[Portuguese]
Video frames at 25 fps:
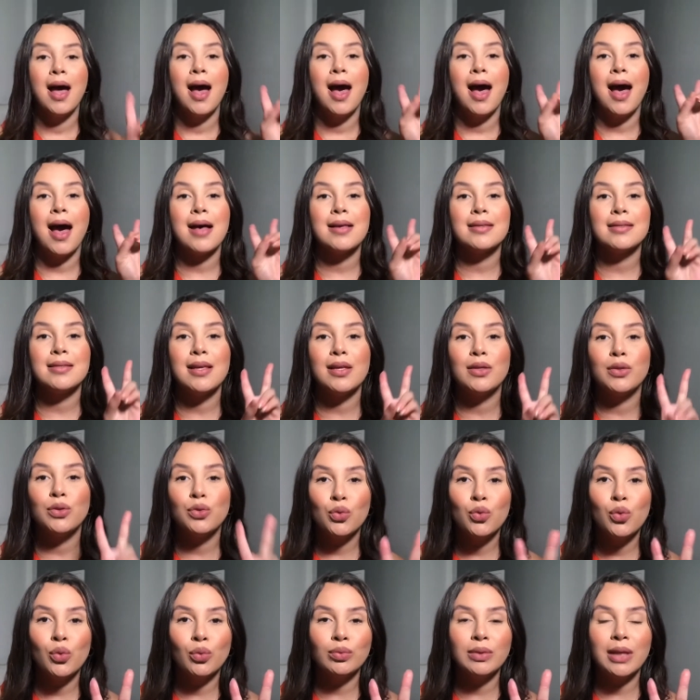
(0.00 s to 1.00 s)
A
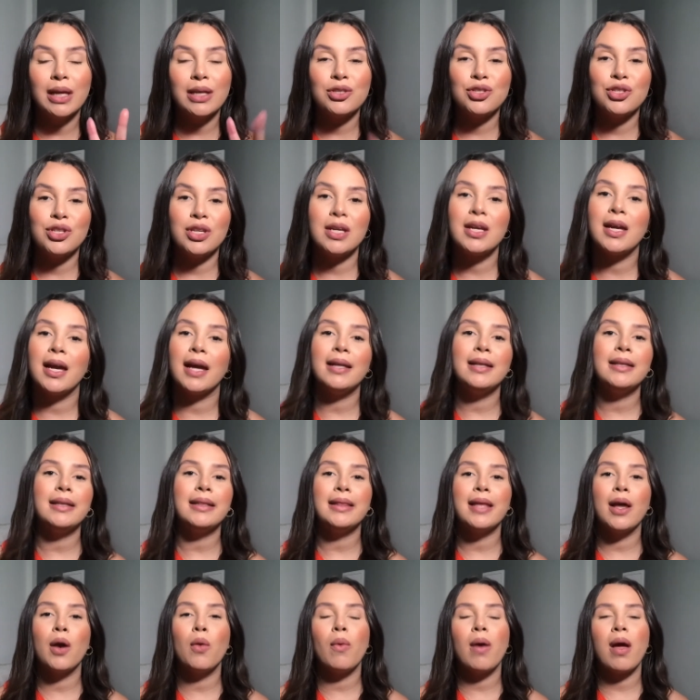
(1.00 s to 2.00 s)
segunda dica,
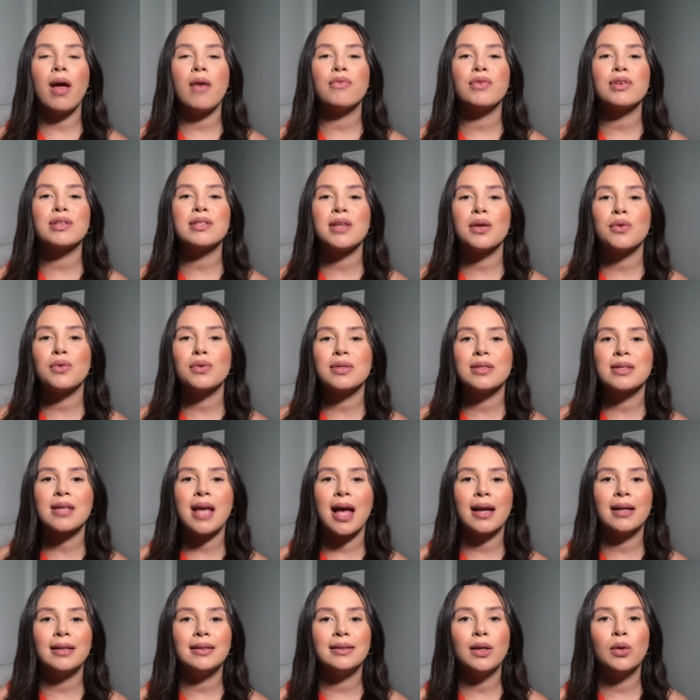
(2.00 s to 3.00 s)
então, é você
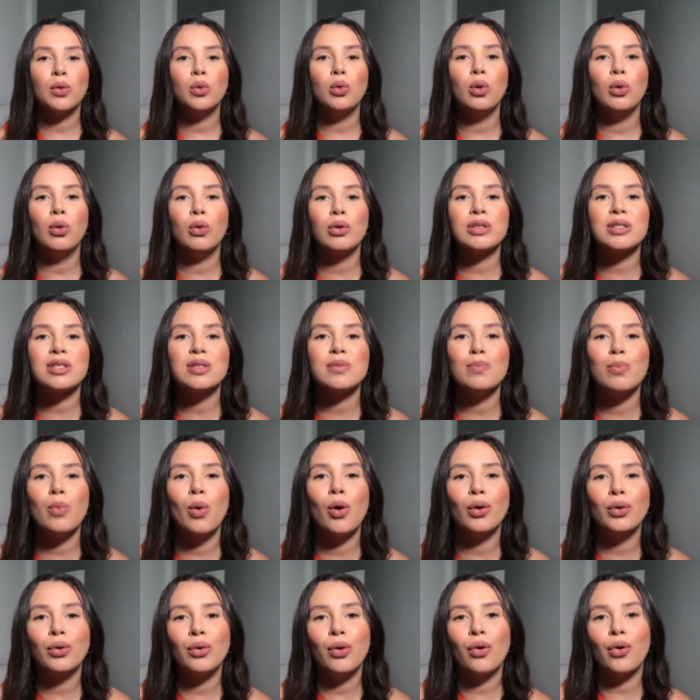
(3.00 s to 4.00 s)
usar então looks
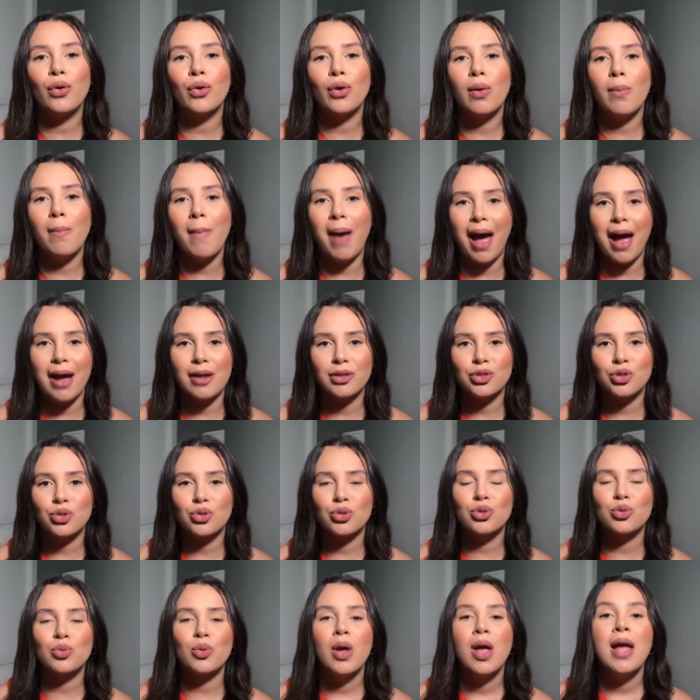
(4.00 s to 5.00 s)

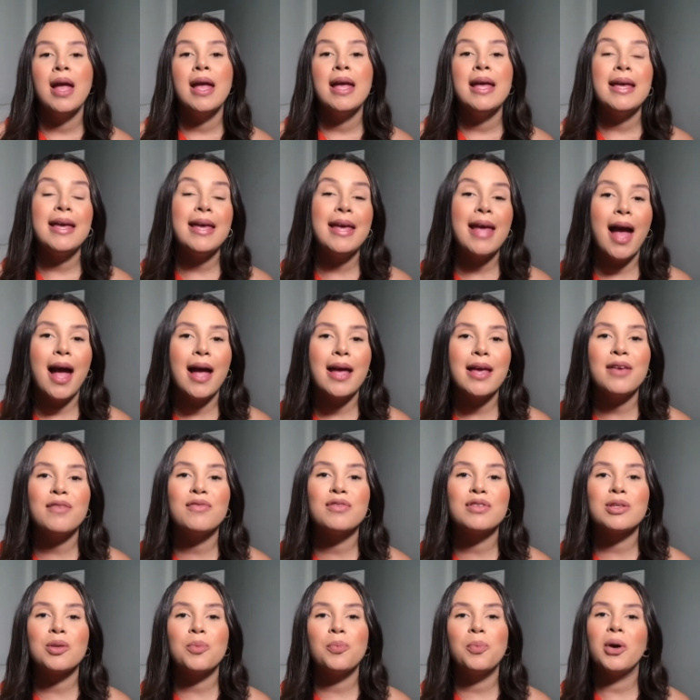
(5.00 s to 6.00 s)
monocromáticos. E aí
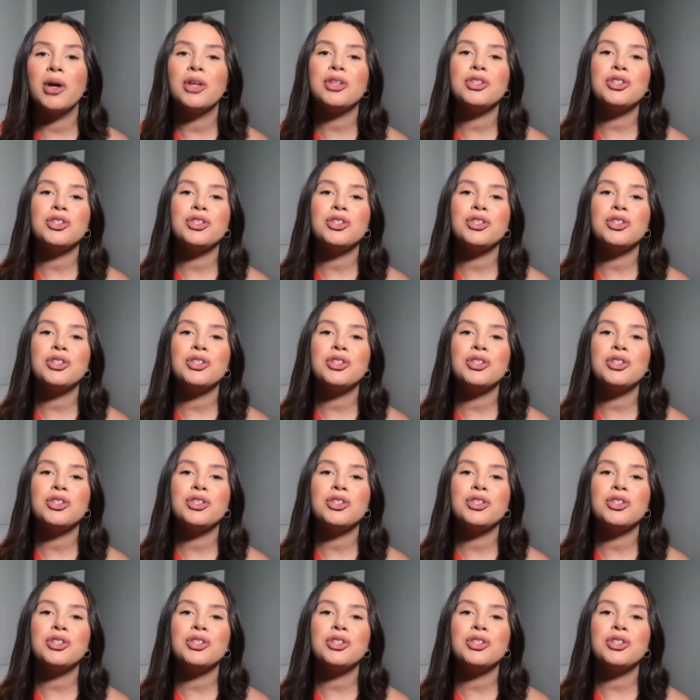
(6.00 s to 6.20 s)
você pode